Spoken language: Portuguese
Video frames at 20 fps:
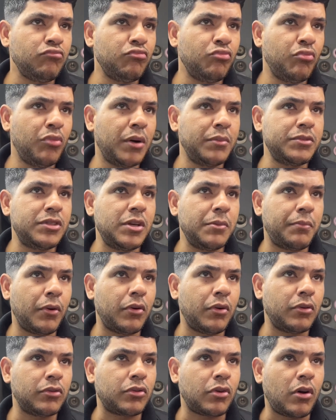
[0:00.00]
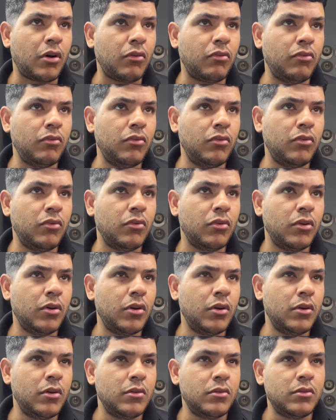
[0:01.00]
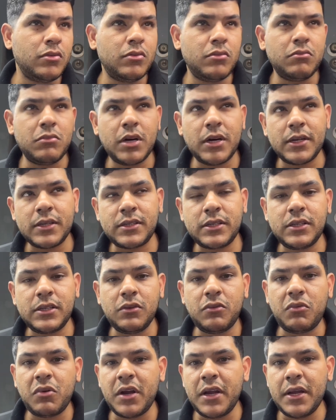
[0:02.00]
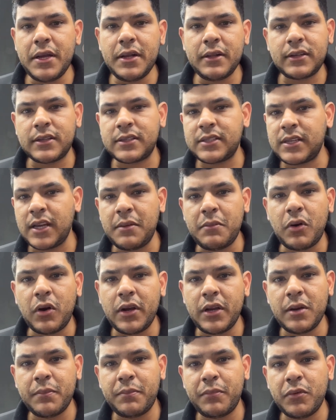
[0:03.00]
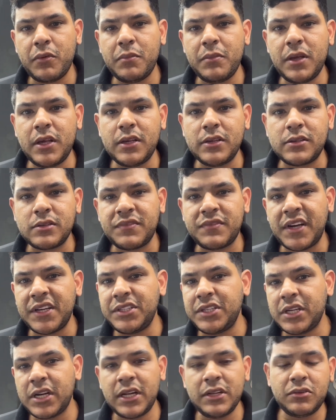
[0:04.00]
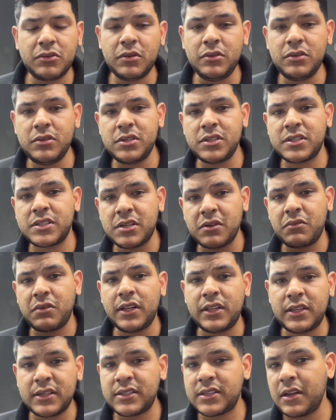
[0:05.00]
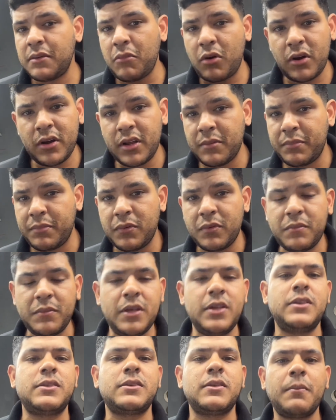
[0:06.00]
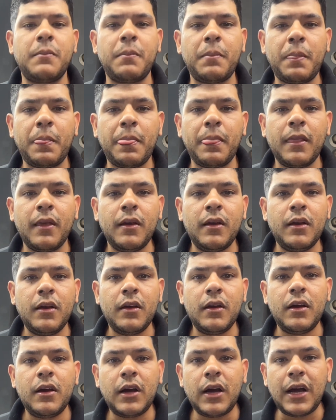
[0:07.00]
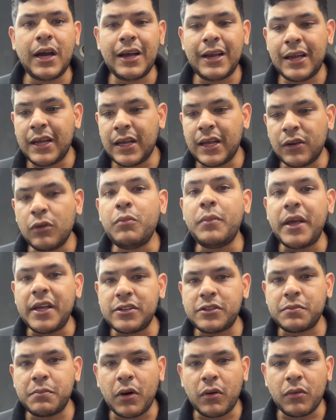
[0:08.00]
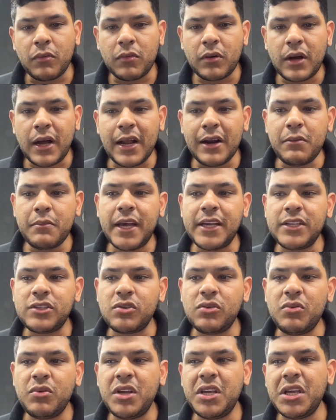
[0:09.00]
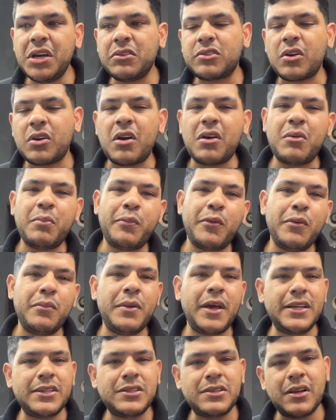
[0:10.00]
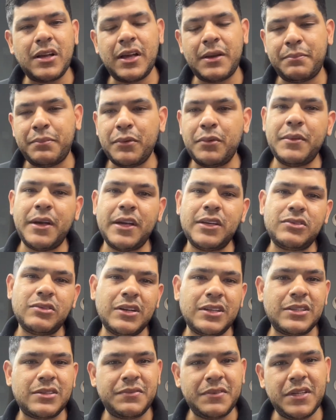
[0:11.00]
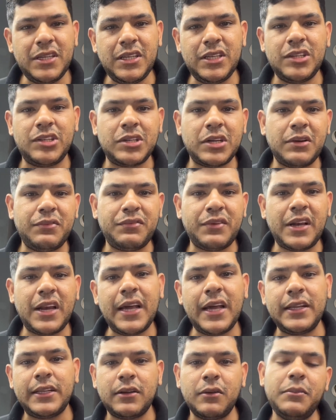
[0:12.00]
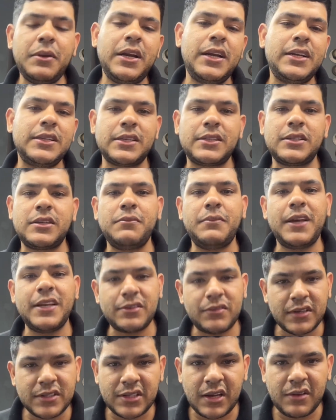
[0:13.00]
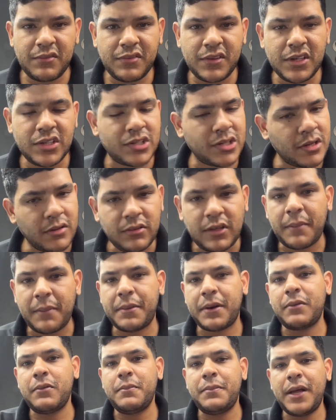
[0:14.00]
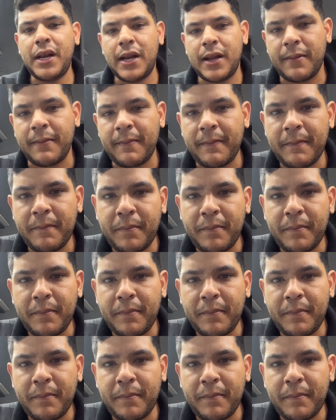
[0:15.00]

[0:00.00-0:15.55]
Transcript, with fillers: Vamos supor que eu troco umas 50, 100 molinhas por mês. Vai girar em torno disso, 50, 100 molinhas por mês. Ah, é, no mês bom. Ah, no mês ruim eu troco por mês, é, por mês umas 20. Eu falo, ah, então beleza, esse mês vai ser 20. Não dá para comparar.